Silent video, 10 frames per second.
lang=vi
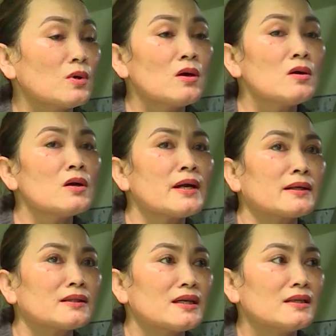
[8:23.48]
Có khó
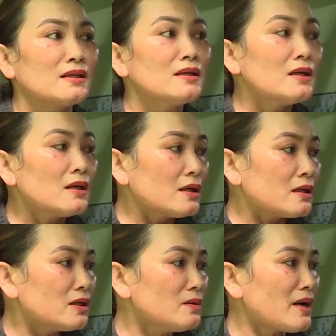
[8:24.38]
khăn tại vì
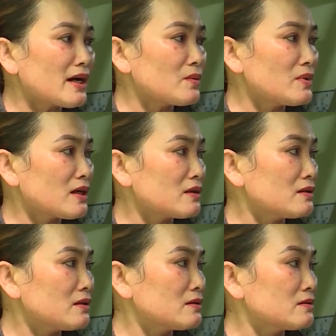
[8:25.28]
nếu mà công
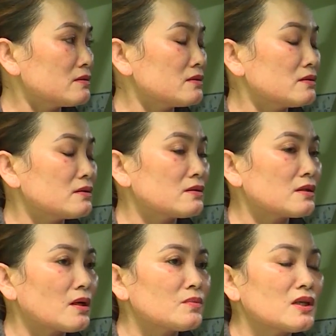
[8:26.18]
nhân ờ,
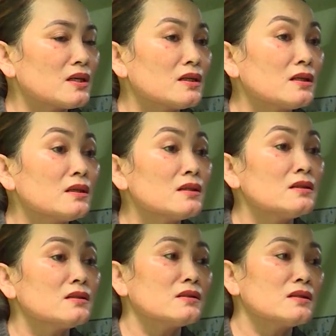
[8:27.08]
công ty
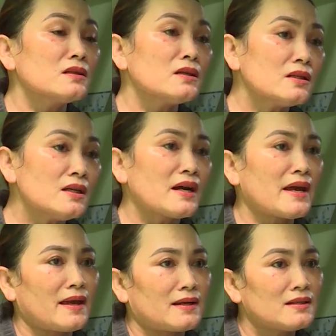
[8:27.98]
nó nó ít
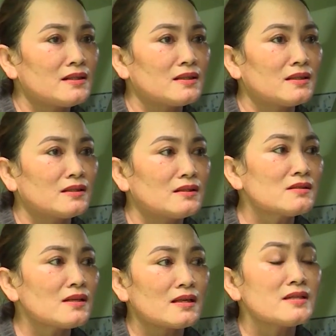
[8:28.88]
đơn hàng thì
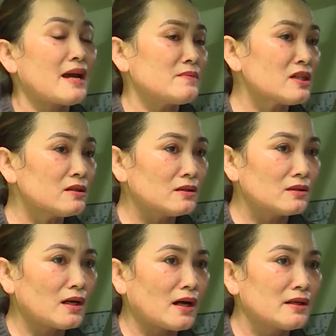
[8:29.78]
nó sẽ giảm sản
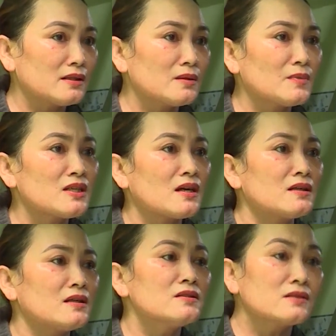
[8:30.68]
lượng lợi thì mới
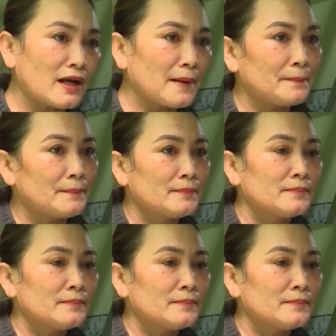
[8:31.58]
chạy là lương thấp.